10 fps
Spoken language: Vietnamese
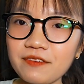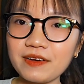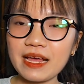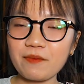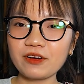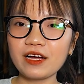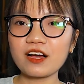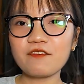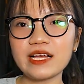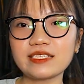Và để mọi người
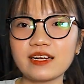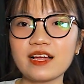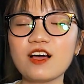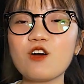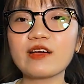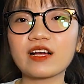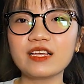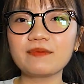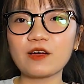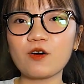không phải chờ đợi lâu về
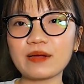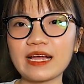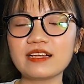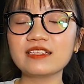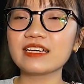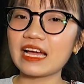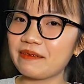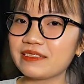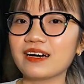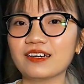clip ngày hôm nay nữa thì ngay
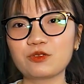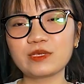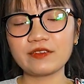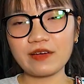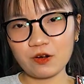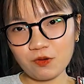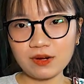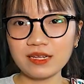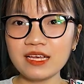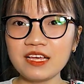bây giờ chúng mình sẽ vào
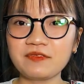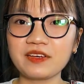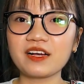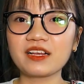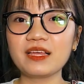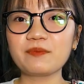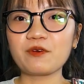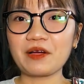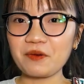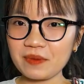luôn với clip
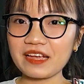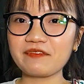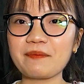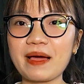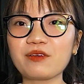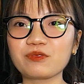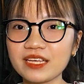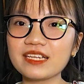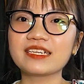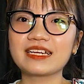của ngày hôm nay với mã đầu
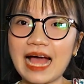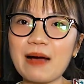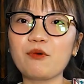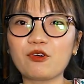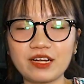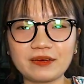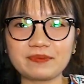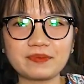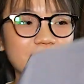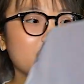tiên K một ạ.
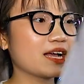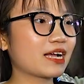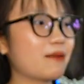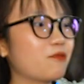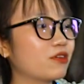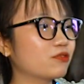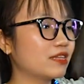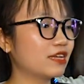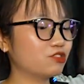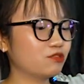K một đầu
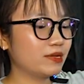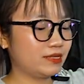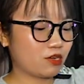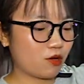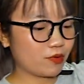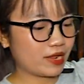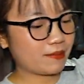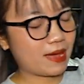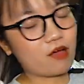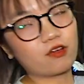tiên chúng mình sẽ có một
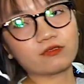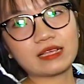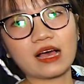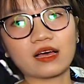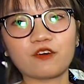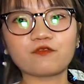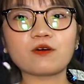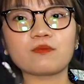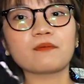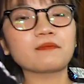em áo kiểu dạng
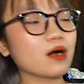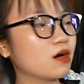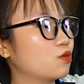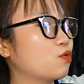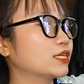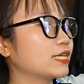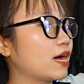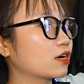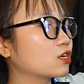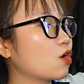form bomber của
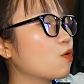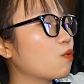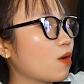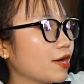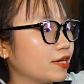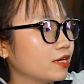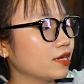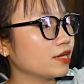nhà Koway.